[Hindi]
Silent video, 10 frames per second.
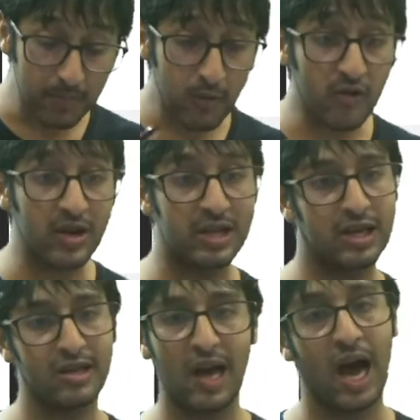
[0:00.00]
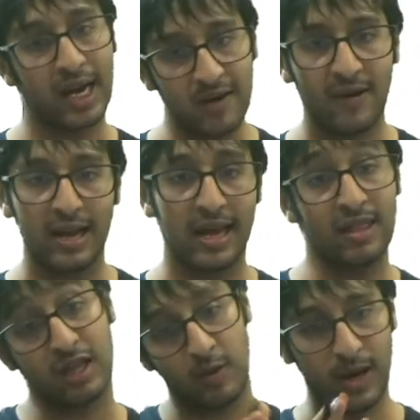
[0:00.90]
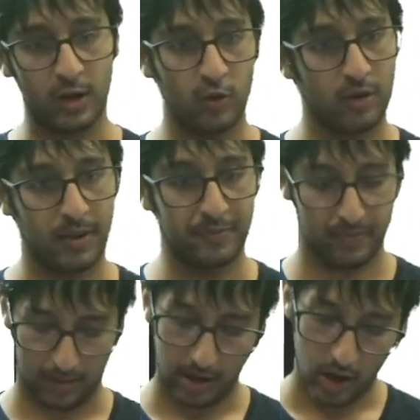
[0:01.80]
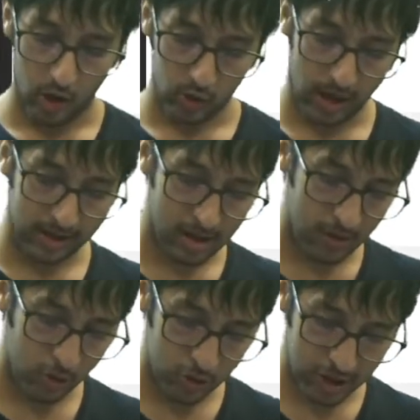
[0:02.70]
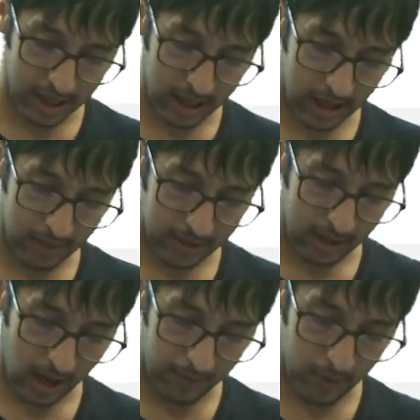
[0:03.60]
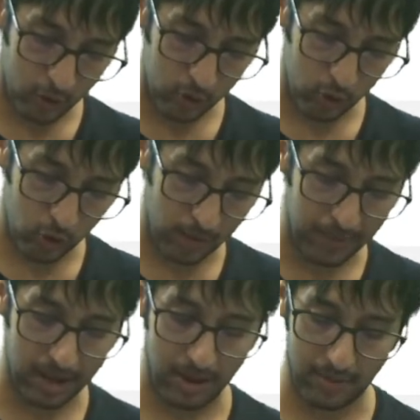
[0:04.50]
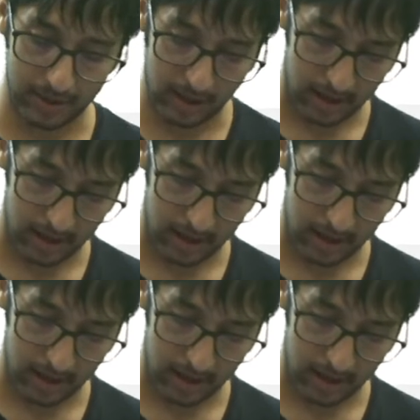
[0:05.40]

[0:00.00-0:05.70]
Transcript: ऑफ डिजिट्स आने वाले हैं स्क्वायर रूट में तो ऐसे इसमें कुछ नहीं करना पड़ता है अपने को दो दो के पैर बना पड़ता है